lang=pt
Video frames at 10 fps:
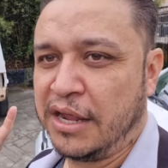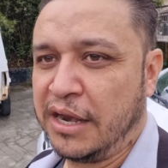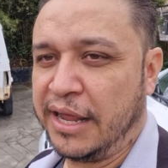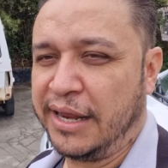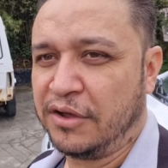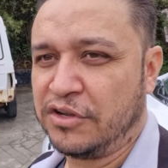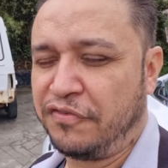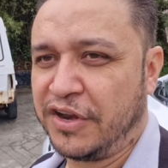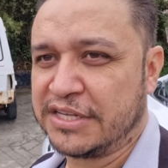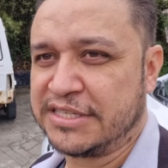Leilão de
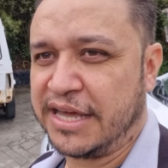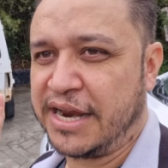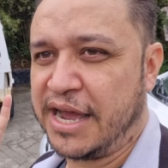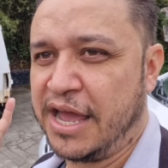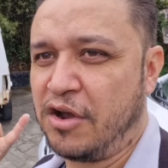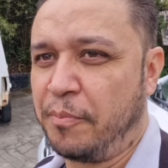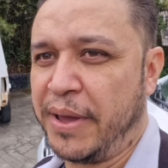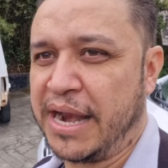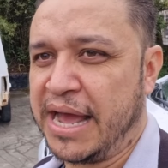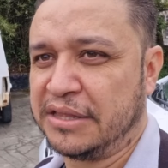financeira
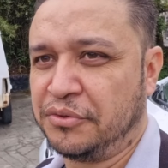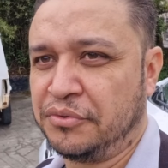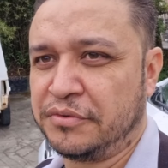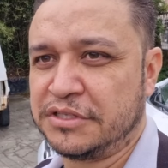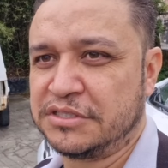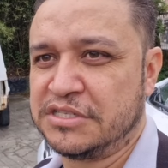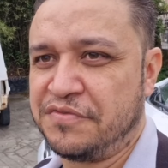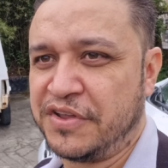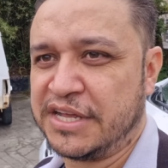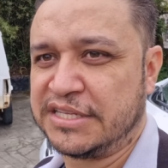recuperado de
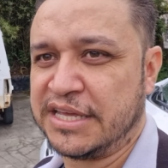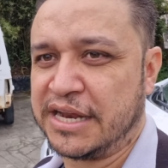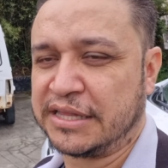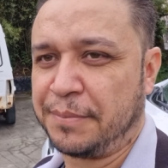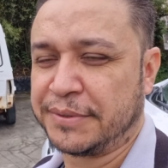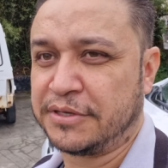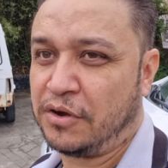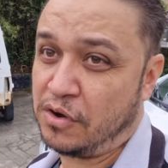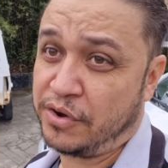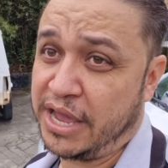financeira, tá, pessoal?
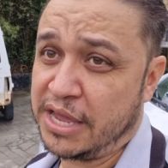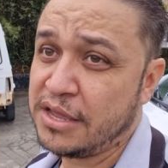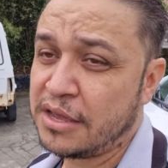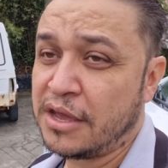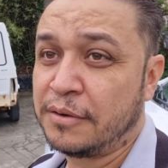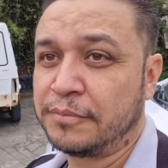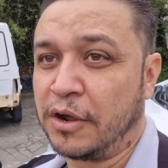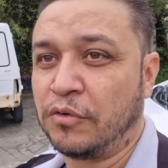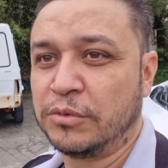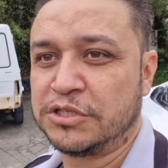Alguém, por
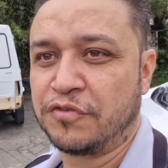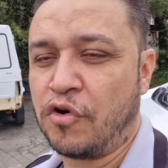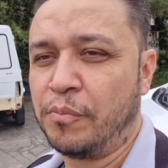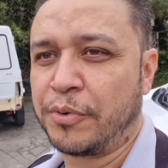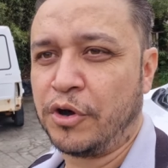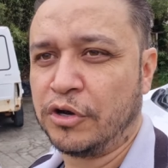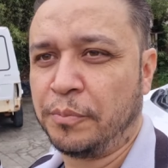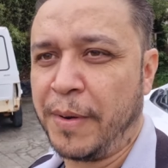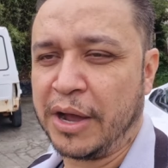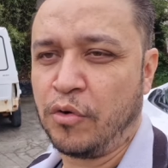algum motivo, comprou, não
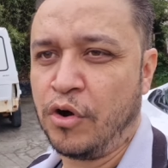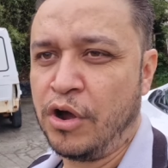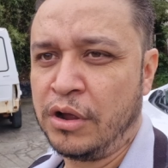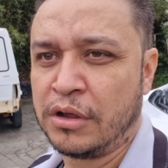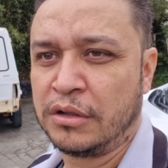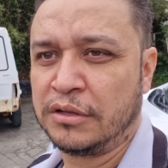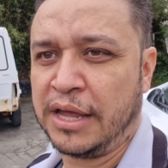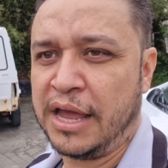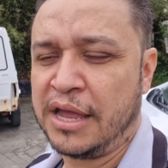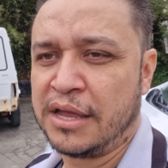pagou,
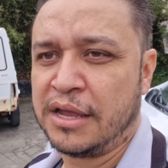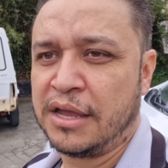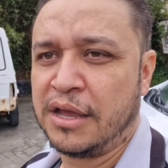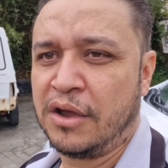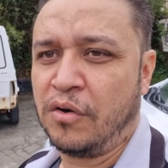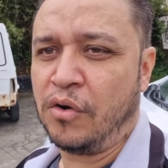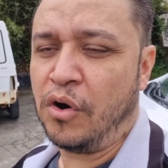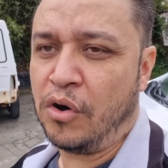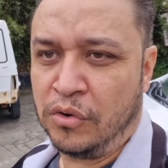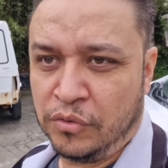né?
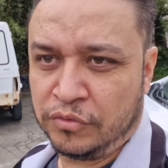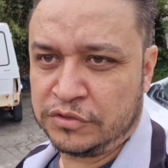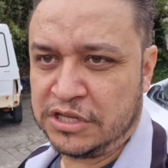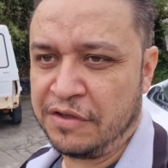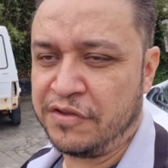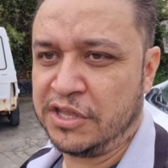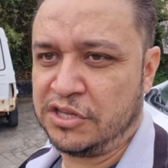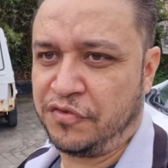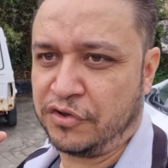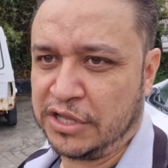Ou teve
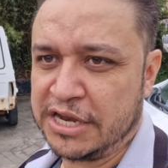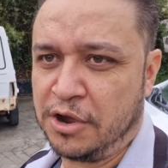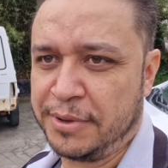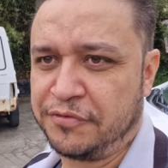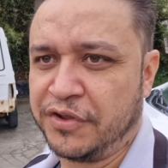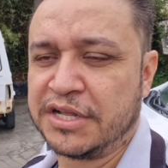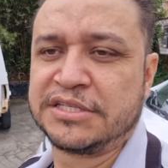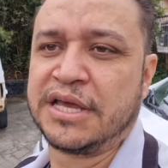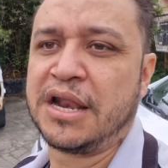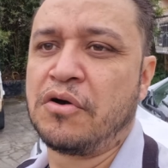dificuldade realmente
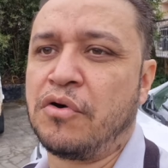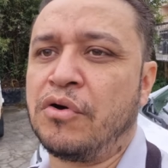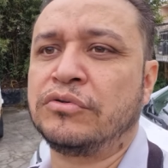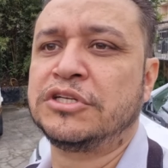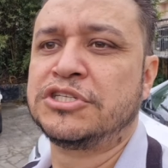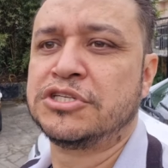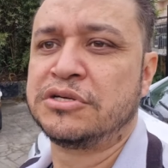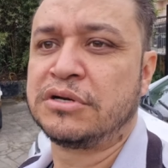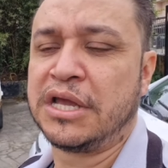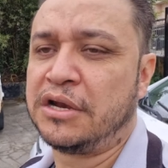financeira, ou
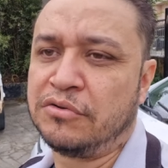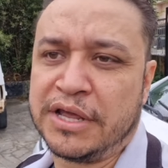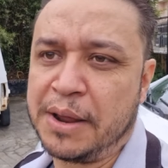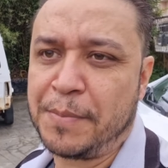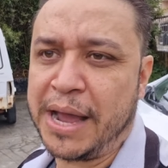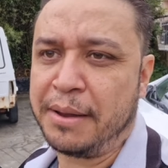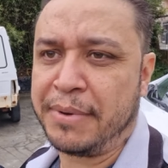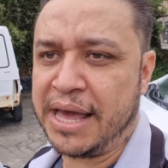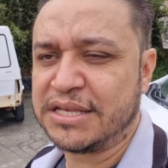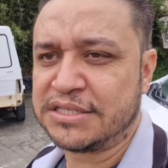decidiu que não queria pagar
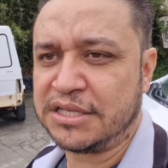mais e